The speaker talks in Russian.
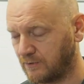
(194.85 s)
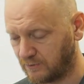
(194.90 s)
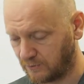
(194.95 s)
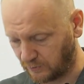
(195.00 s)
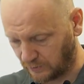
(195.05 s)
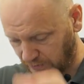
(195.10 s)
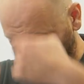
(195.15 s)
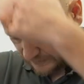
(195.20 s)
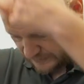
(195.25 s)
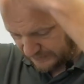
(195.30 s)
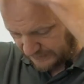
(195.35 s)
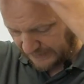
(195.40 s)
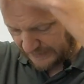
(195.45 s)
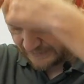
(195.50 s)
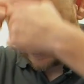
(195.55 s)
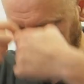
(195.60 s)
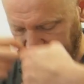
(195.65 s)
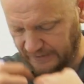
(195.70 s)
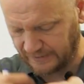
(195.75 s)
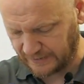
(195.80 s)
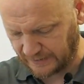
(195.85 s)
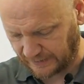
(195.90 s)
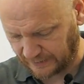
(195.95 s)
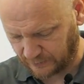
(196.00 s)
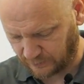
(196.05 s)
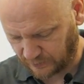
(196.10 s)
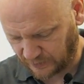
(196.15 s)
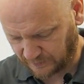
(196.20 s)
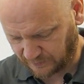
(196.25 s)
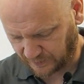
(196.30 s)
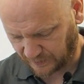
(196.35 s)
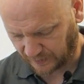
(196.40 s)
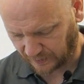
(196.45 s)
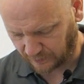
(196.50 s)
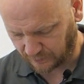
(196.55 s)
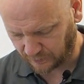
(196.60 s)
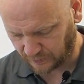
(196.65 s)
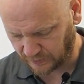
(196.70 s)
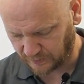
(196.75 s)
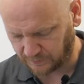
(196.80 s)
То есть центральная линия, которая
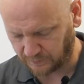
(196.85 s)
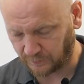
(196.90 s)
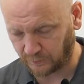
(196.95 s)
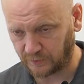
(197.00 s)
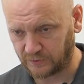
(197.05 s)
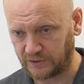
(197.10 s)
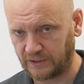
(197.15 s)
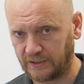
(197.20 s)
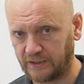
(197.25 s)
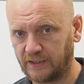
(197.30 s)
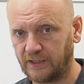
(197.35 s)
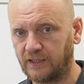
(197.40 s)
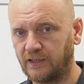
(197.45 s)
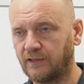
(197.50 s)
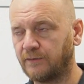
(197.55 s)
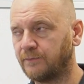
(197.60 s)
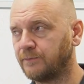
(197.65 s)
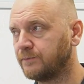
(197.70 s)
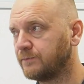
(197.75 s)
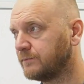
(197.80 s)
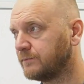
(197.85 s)
проходит посередине.